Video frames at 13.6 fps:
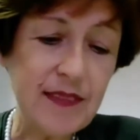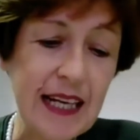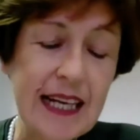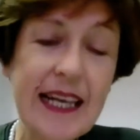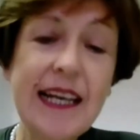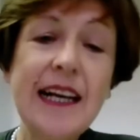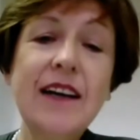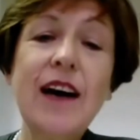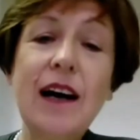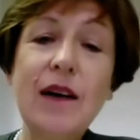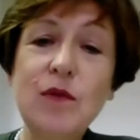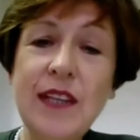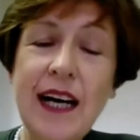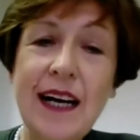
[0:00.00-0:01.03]
che non ha
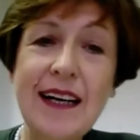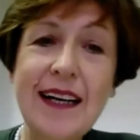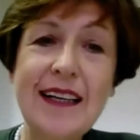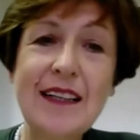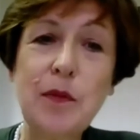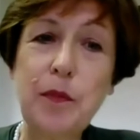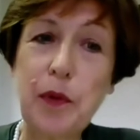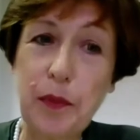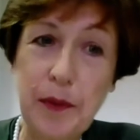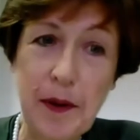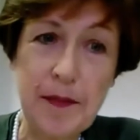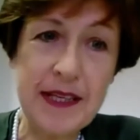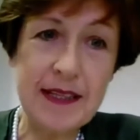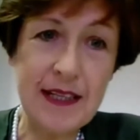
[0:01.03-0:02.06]
un target
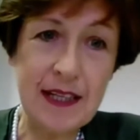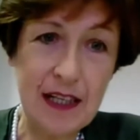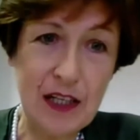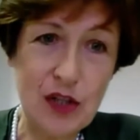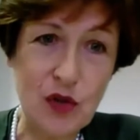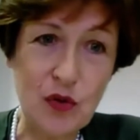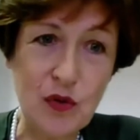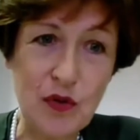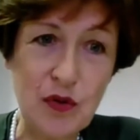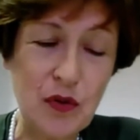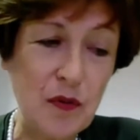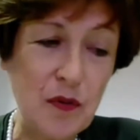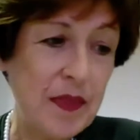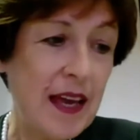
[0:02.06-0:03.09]
propriamente
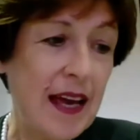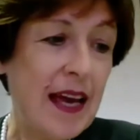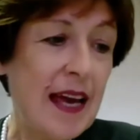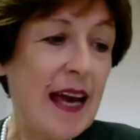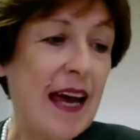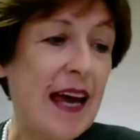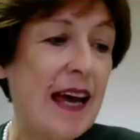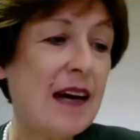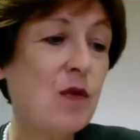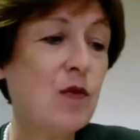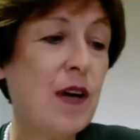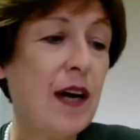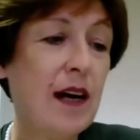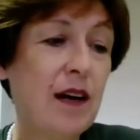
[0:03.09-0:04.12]
religioso. È
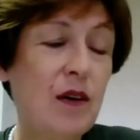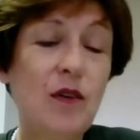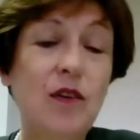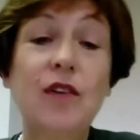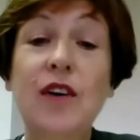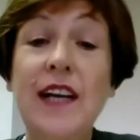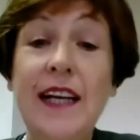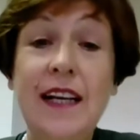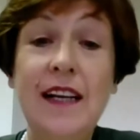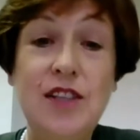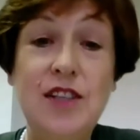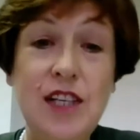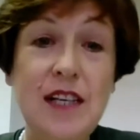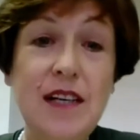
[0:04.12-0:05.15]
una
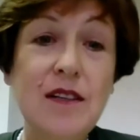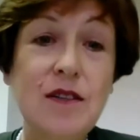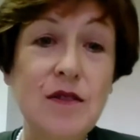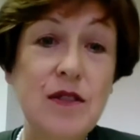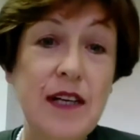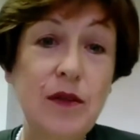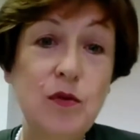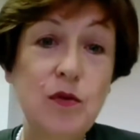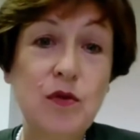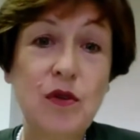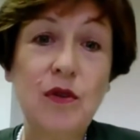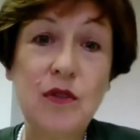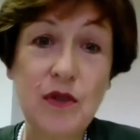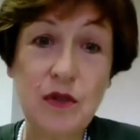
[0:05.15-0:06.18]
ONG con status
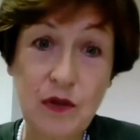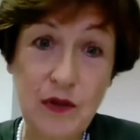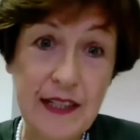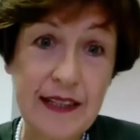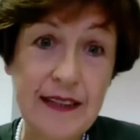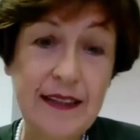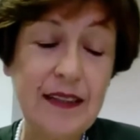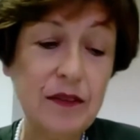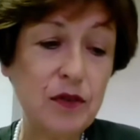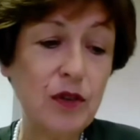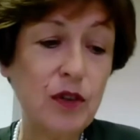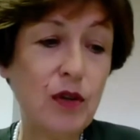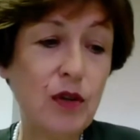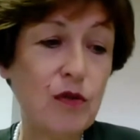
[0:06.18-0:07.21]
consultativo
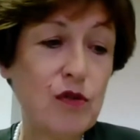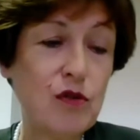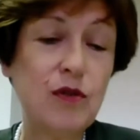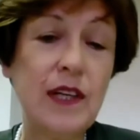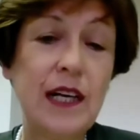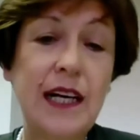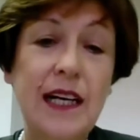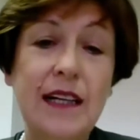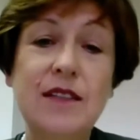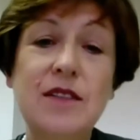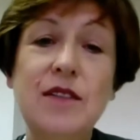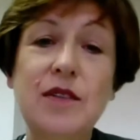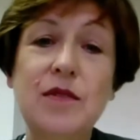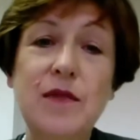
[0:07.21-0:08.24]
riconosciuta alle
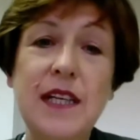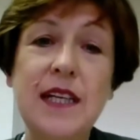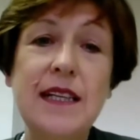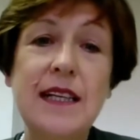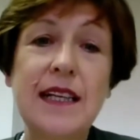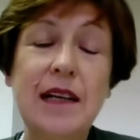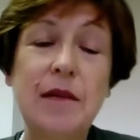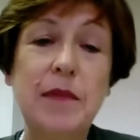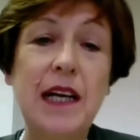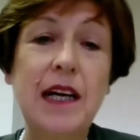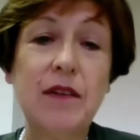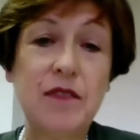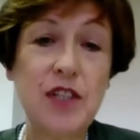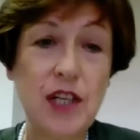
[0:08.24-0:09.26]
Nazioni Unite dal
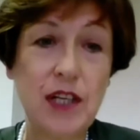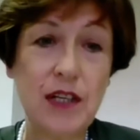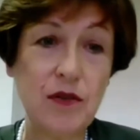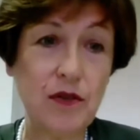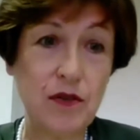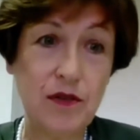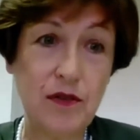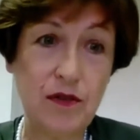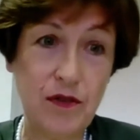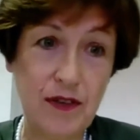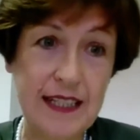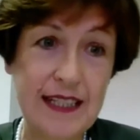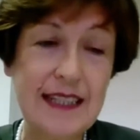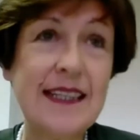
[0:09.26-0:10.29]
1900,
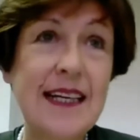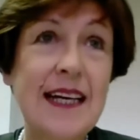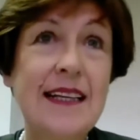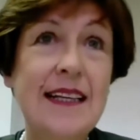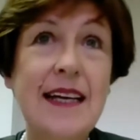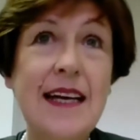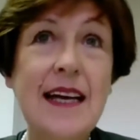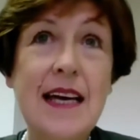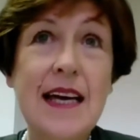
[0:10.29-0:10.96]
97,